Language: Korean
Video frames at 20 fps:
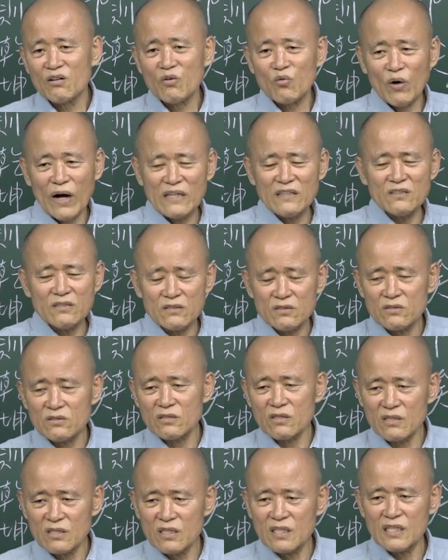
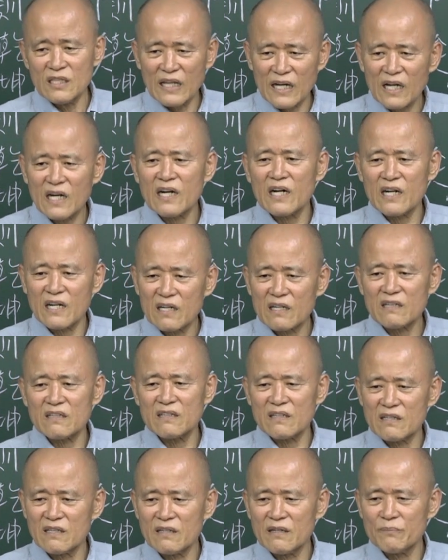완전히
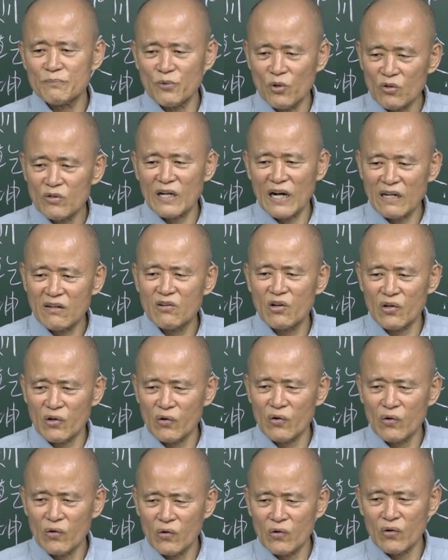내가
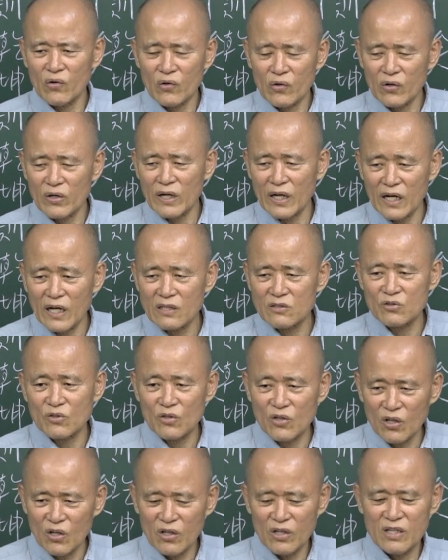뿅간거예
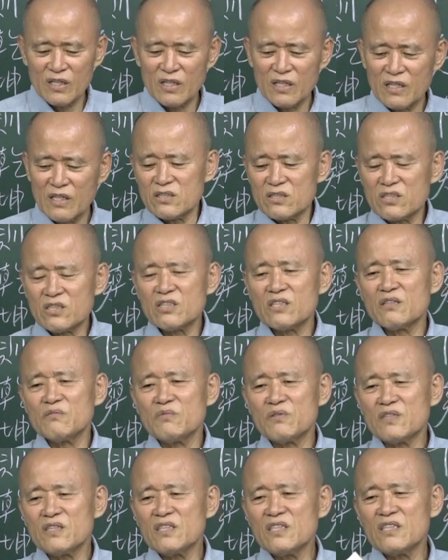그래가지고
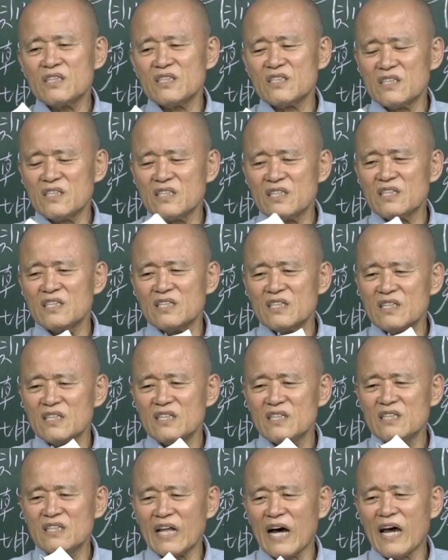지금 이, 이,
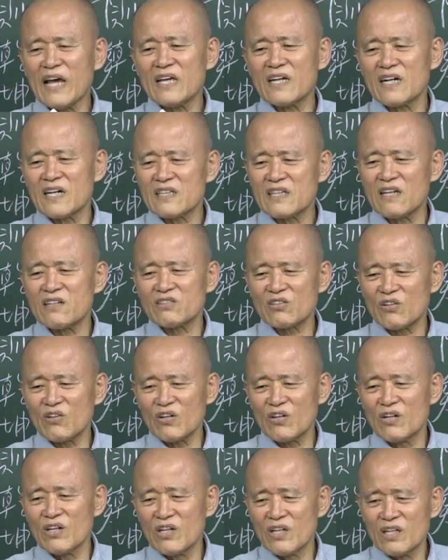이 나이가
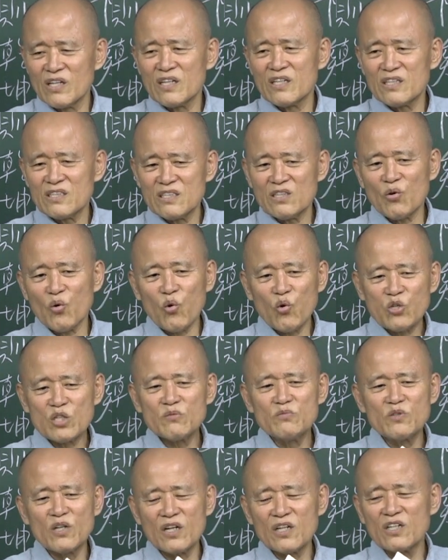돼서 이
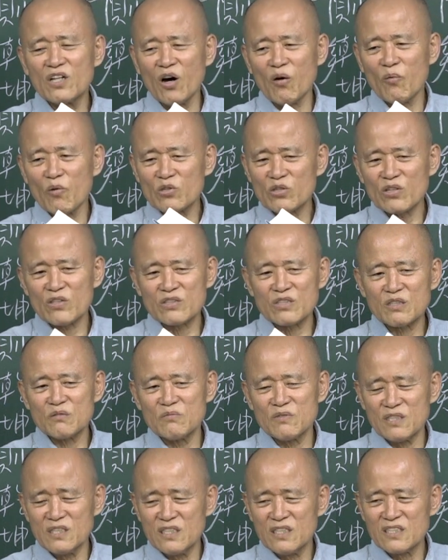50년이 넘어서
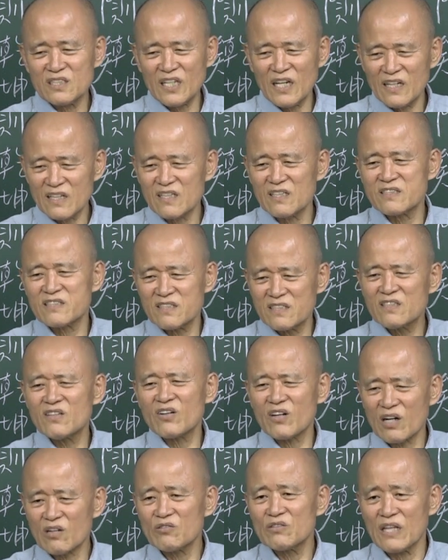지금 이 책을 쓴
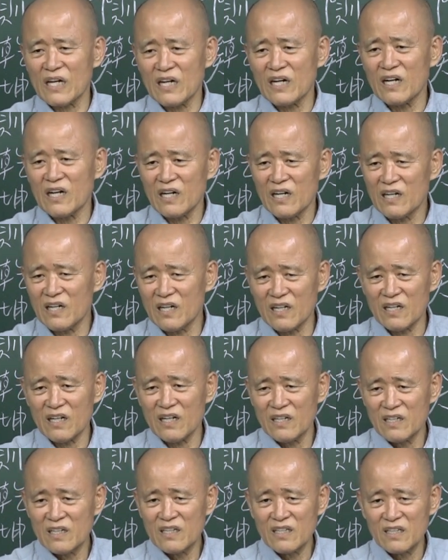거라고 내가
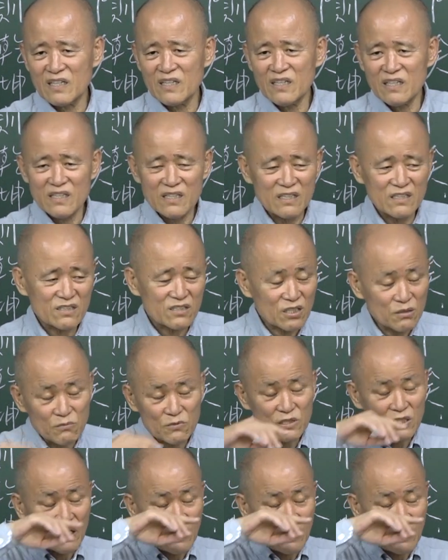어? 스무